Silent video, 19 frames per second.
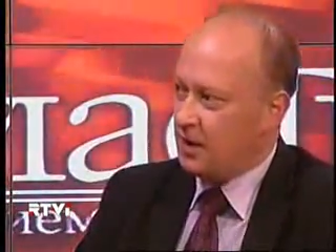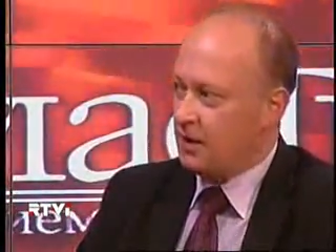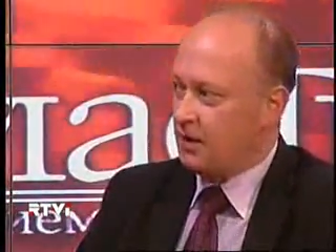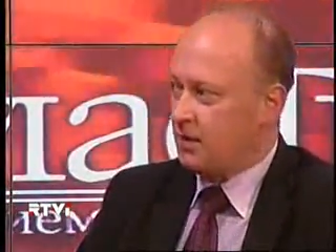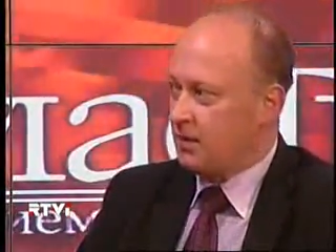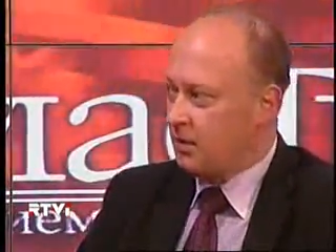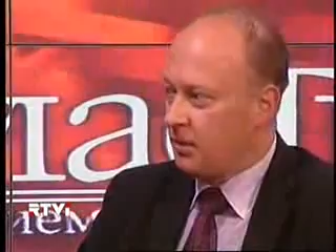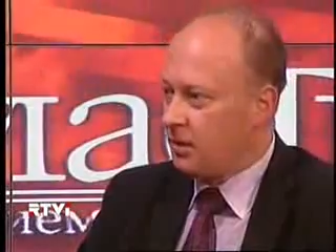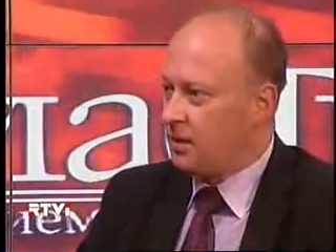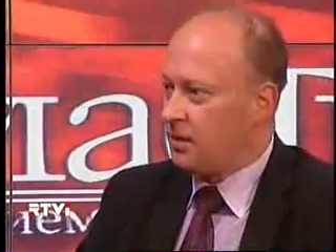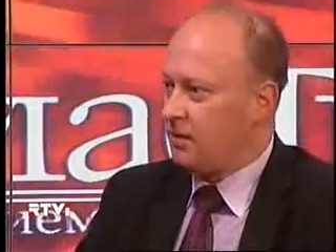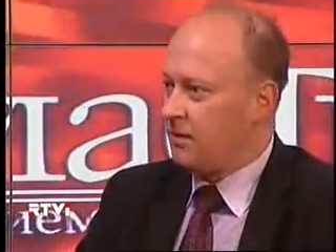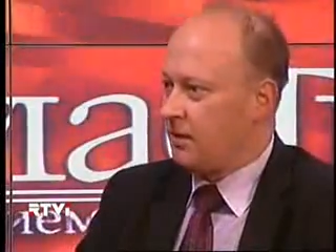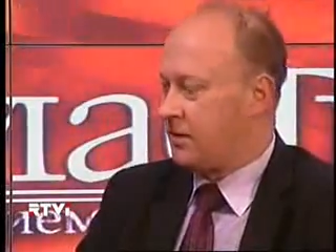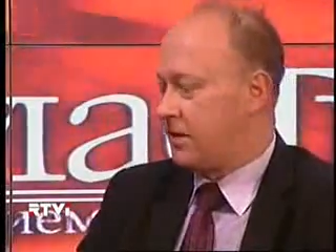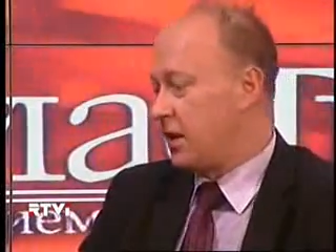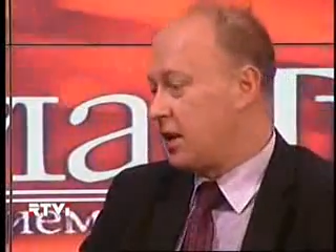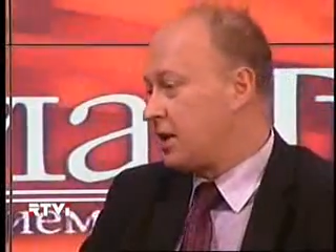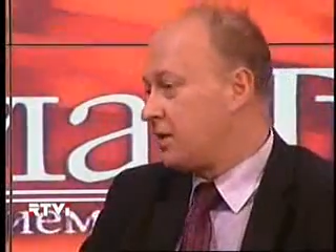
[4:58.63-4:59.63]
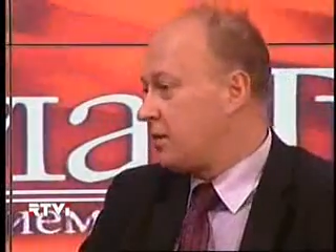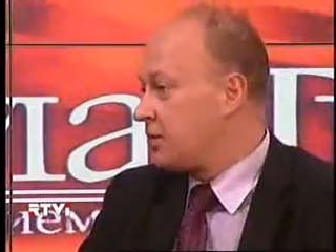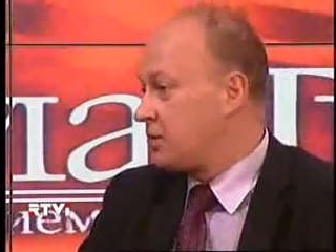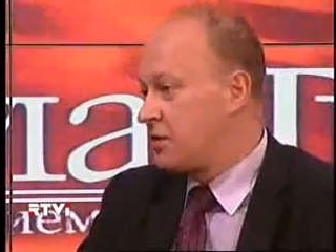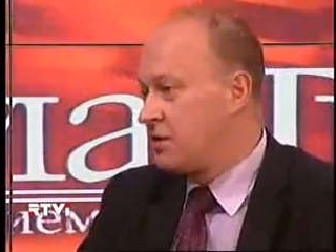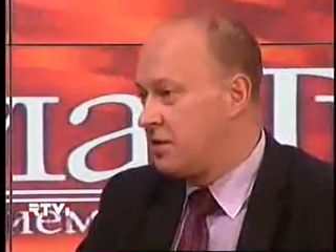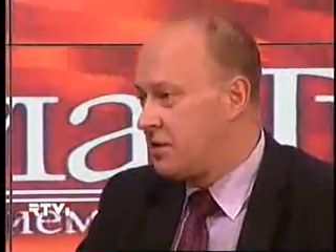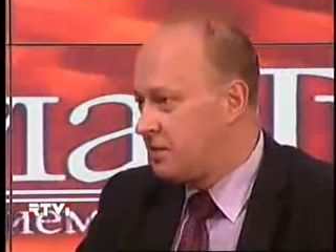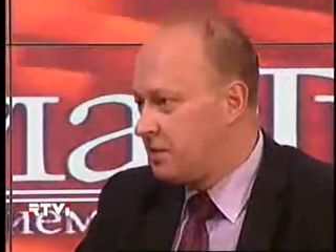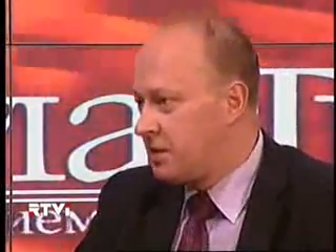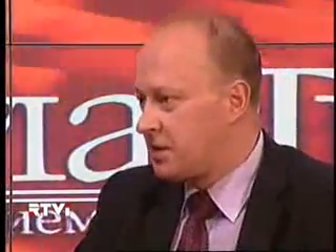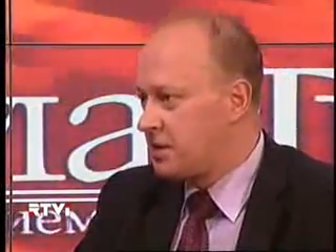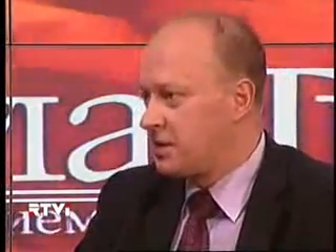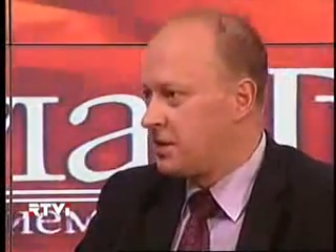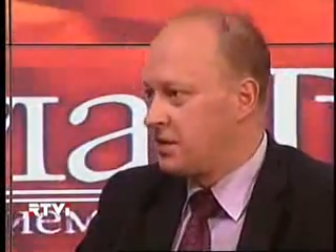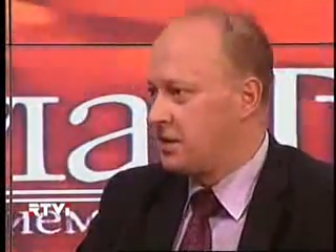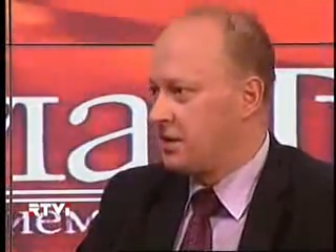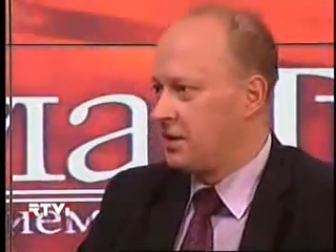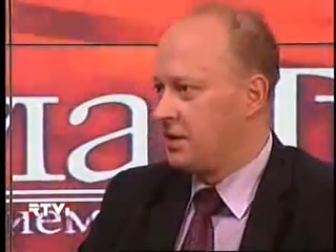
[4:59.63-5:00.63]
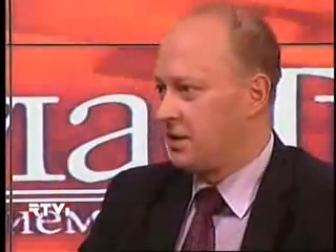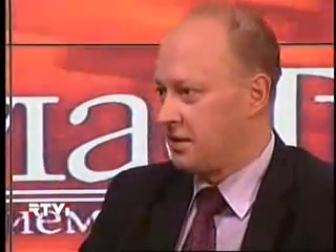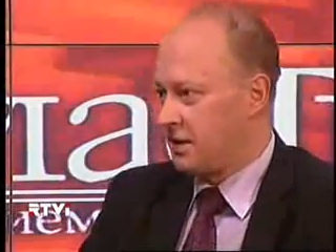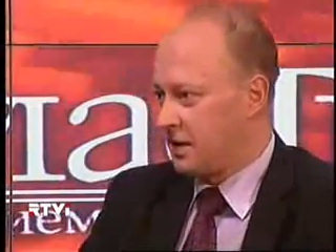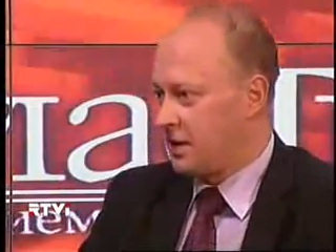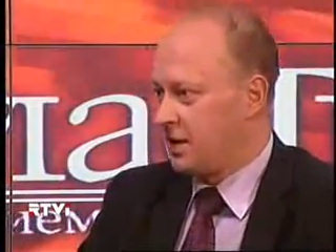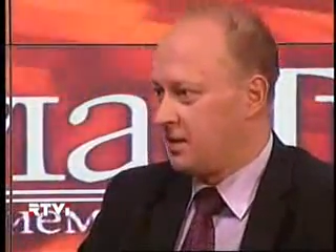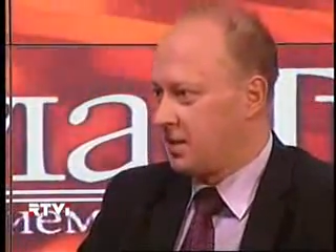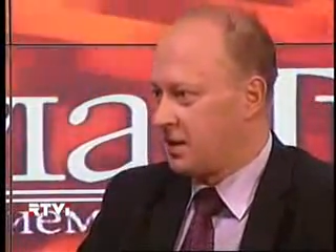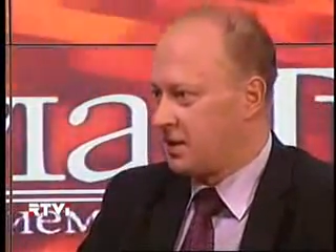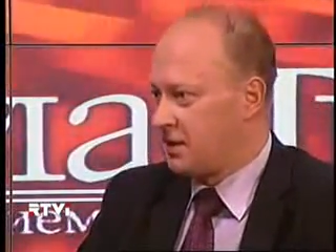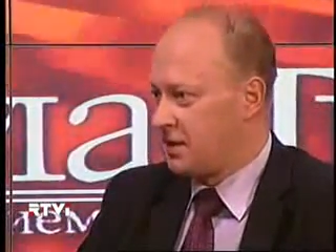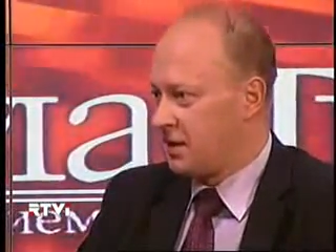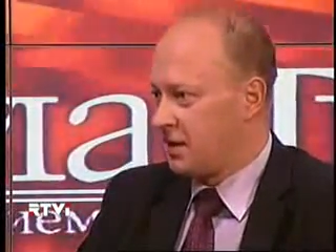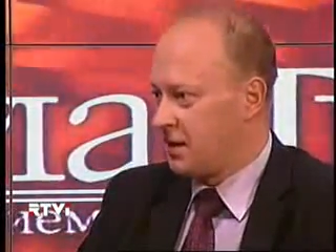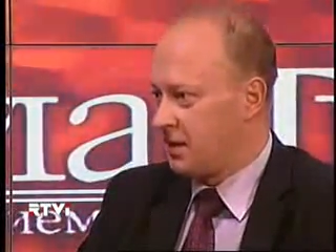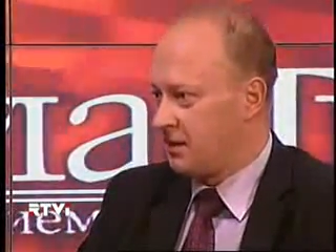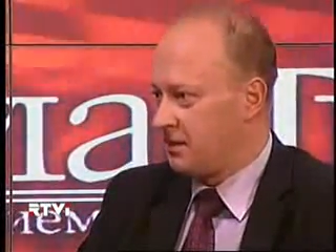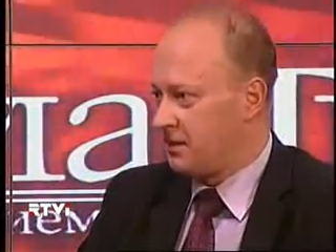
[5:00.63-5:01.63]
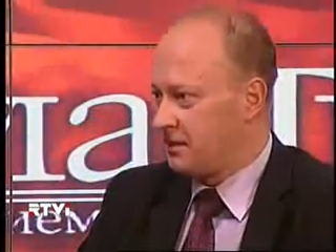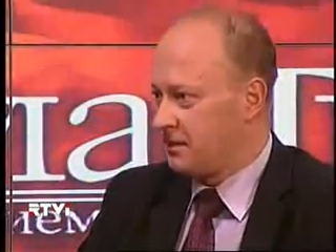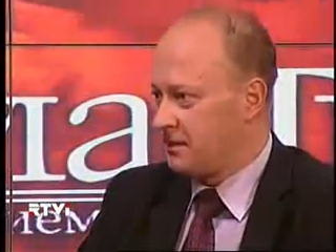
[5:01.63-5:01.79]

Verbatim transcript: но, во всяком случае, не спешить с таким решением.